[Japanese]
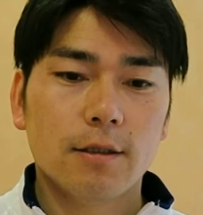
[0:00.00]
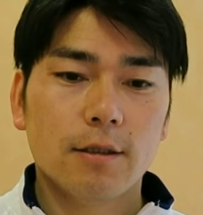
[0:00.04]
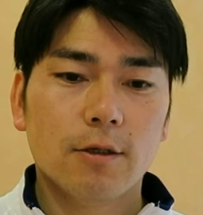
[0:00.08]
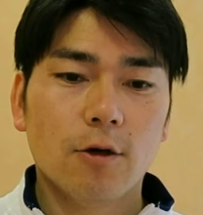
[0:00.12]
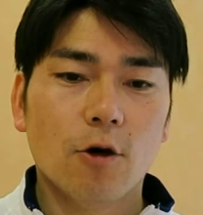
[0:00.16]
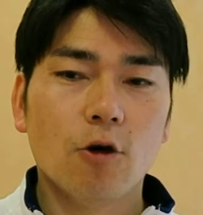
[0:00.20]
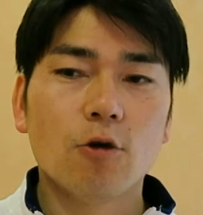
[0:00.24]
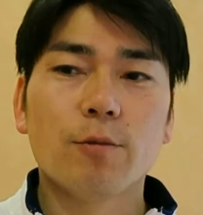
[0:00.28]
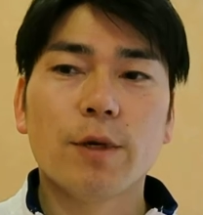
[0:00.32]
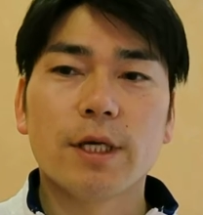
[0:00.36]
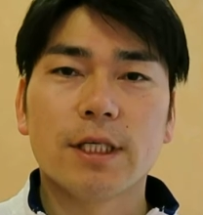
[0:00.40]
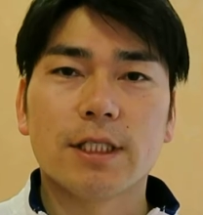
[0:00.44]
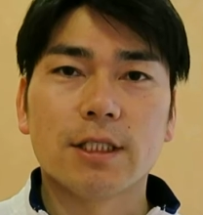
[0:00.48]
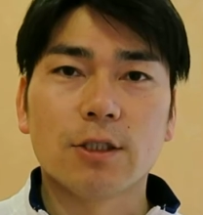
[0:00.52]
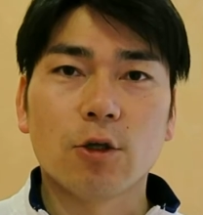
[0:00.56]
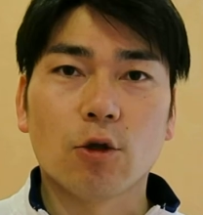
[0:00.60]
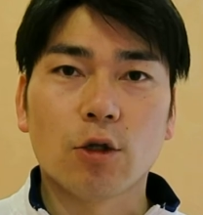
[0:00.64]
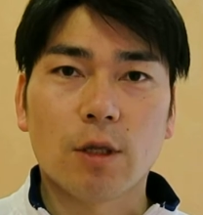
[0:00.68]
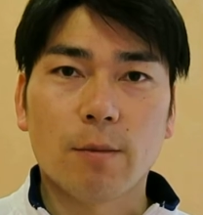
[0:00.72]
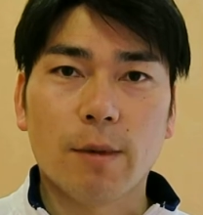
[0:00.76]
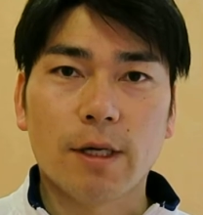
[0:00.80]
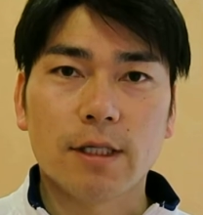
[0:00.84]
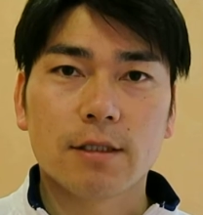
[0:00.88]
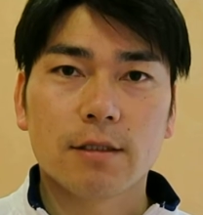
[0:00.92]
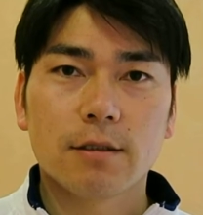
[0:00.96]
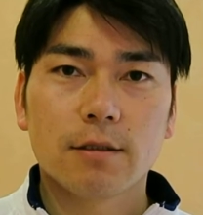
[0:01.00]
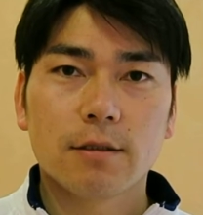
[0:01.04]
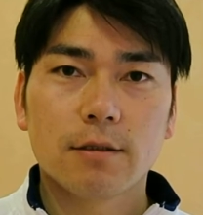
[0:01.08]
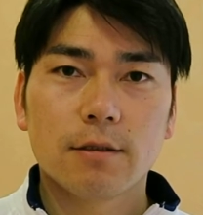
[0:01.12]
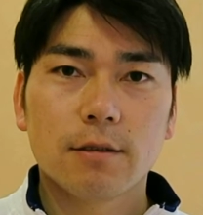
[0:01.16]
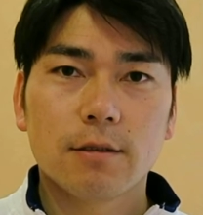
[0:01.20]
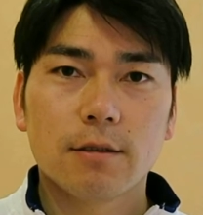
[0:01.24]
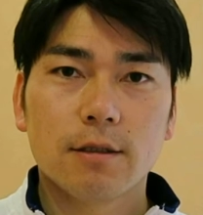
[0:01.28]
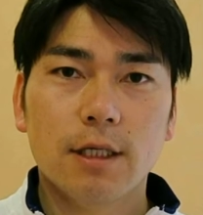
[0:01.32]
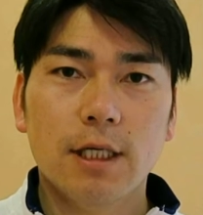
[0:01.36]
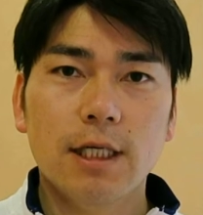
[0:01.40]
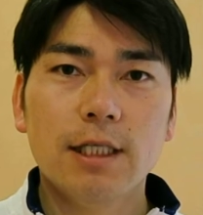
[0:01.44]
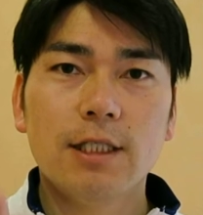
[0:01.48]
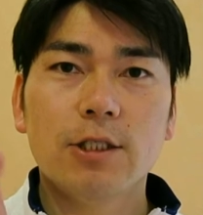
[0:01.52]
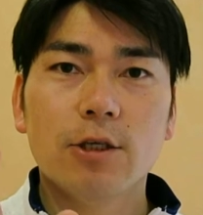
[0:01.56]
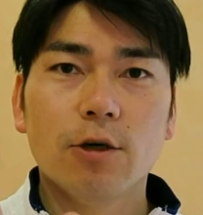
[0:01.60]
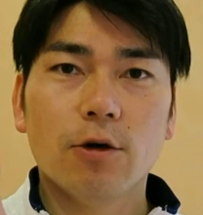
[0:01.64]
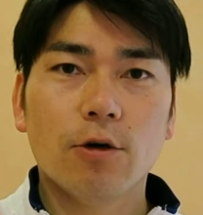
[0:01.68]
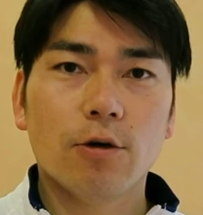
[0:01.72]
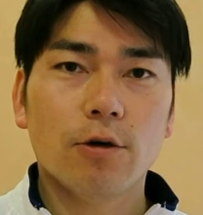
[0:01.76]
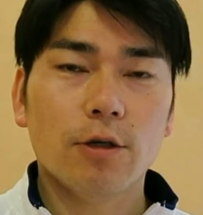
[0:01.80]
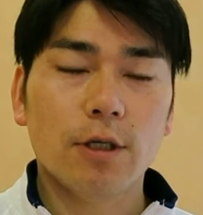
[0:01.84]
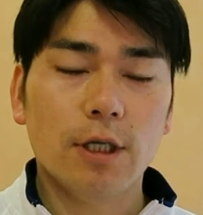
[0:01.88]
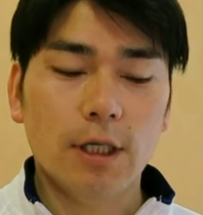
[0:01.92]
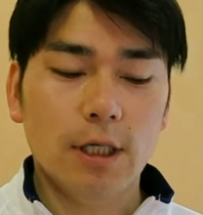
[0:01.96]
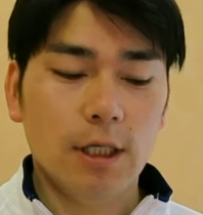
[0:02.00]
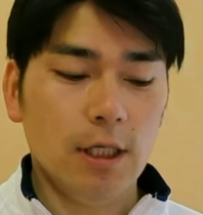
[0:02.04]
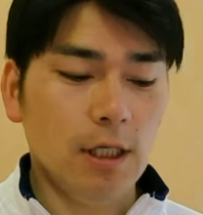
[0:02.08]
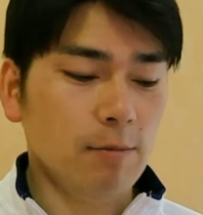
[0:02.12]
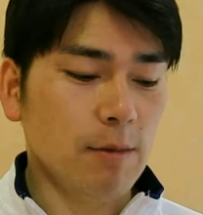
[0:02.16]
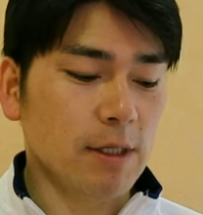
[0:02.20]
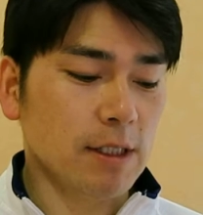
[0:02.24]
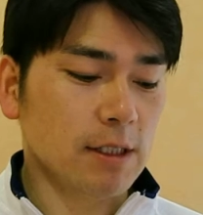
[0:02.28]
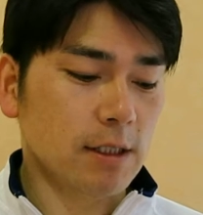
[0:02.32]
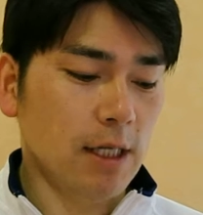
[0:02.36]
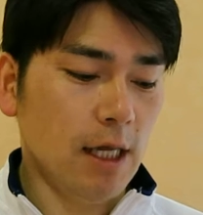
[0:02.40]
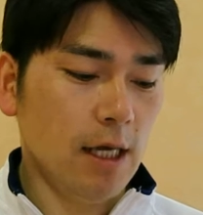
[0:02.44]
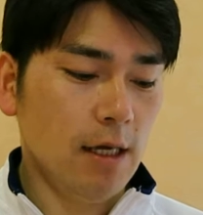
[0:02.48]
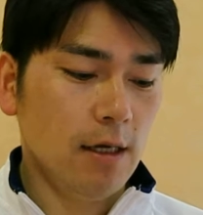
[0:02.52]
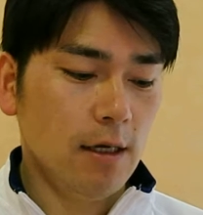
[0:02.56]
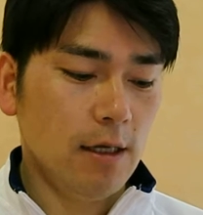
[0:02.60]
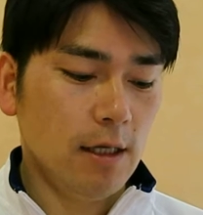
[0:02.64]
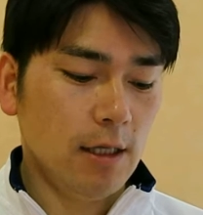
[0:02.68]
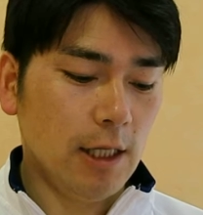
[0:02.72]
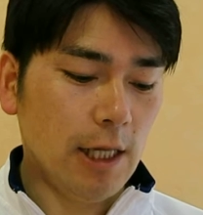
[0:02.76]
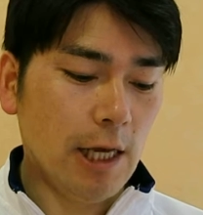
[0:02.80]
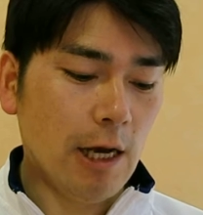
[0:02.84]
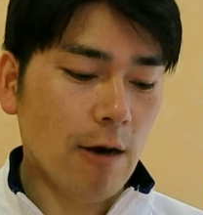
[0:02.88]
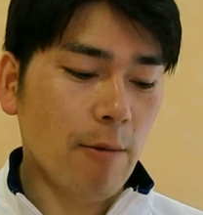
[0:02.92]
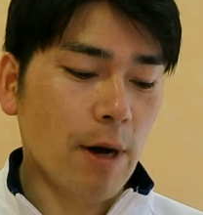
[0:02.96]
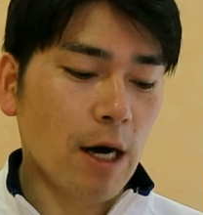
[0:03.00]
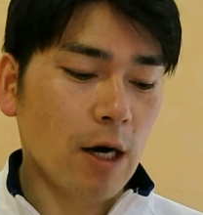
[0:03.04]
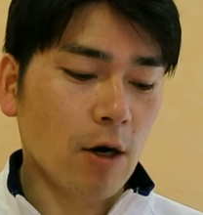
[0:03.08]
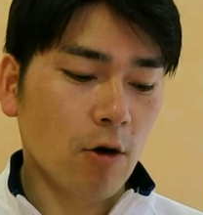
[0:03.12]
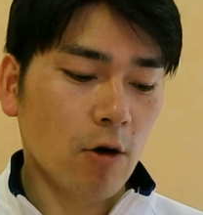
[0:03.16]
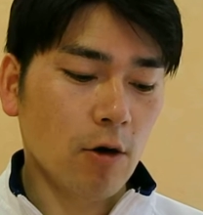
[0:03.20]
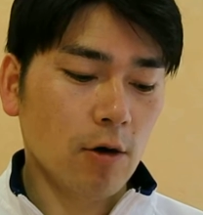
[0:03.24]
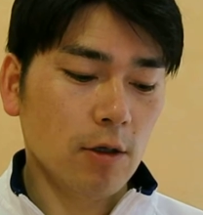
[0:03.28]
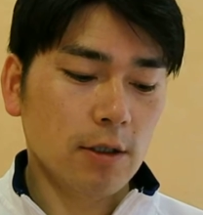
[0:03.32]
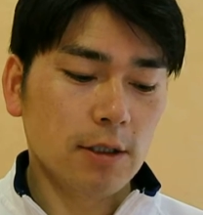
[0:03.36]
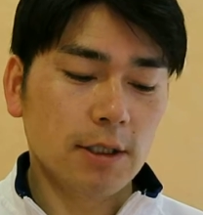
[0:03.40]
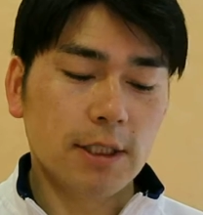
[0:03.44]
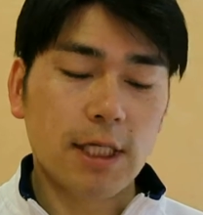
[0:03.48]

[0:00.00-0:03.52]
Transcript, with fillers: ホームページに載ってます一応言いますね電話番号